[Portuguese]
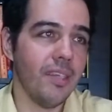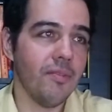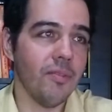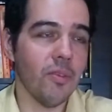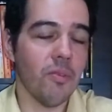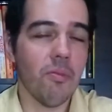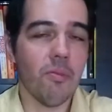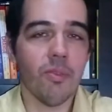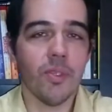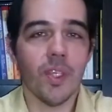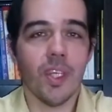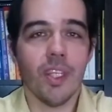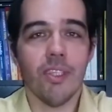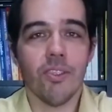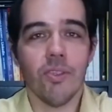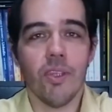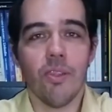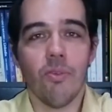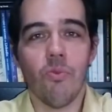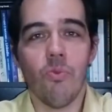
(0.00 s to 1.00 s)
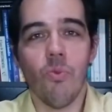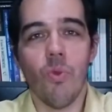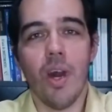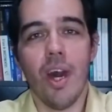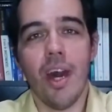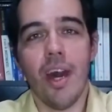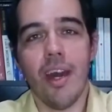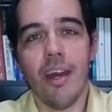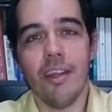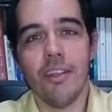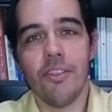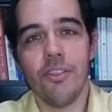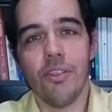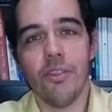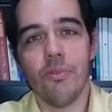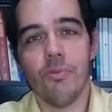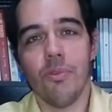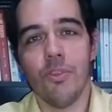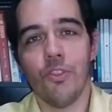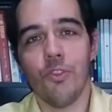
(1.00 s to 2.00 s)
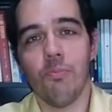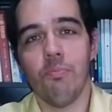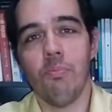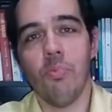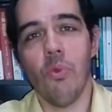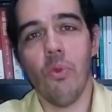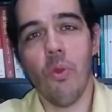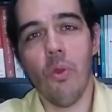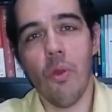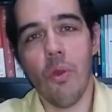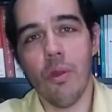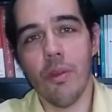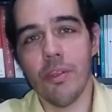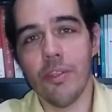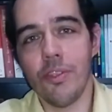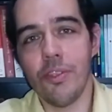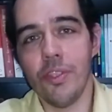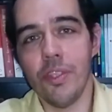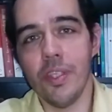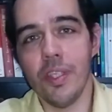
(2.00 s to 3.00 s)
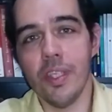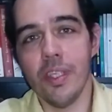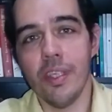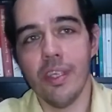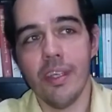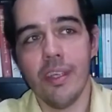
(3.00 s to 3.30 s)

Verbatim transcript: alguma coisa relacionada com arte, com esporte,